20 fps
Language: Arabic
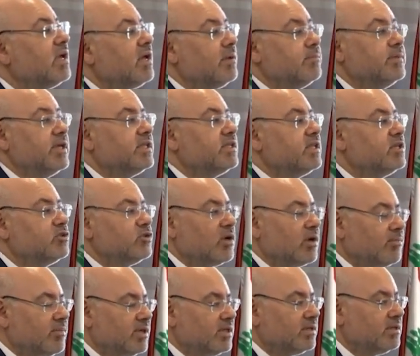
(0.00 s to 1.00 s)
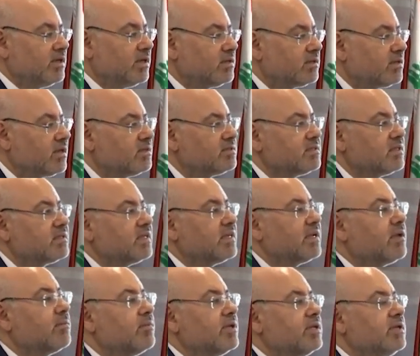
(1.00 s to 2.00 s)
عم يحتاجوا عمليات خاصة
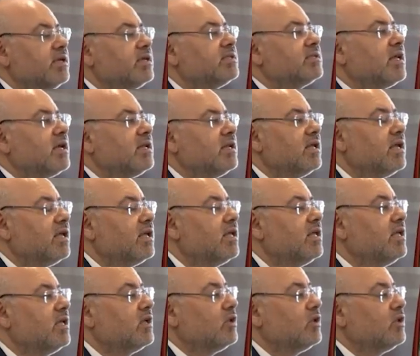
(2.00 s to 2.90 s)
عمليات على